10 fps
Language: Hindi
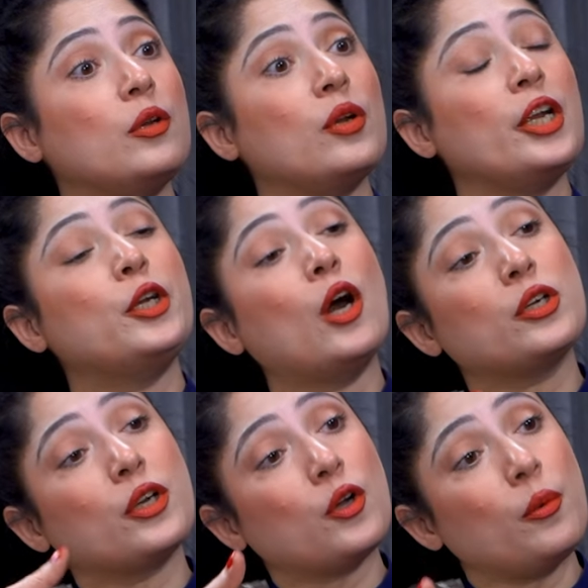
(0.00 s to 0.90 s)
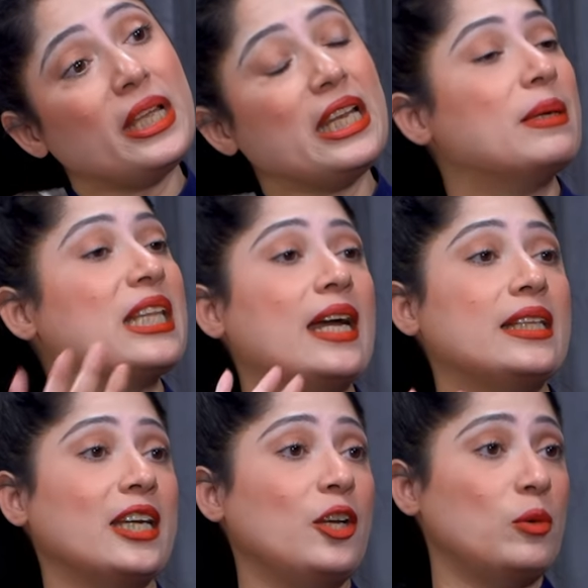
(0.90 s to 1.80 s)
इन्होंने डॉक्टर को भी नहीं बताया
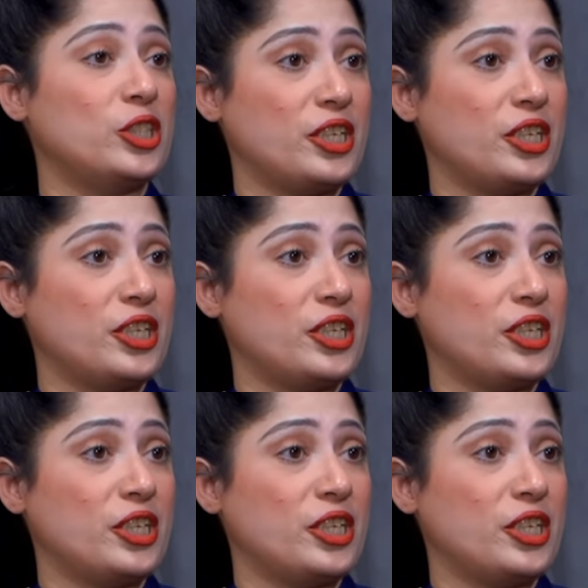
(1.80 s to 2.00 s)
था कि उमर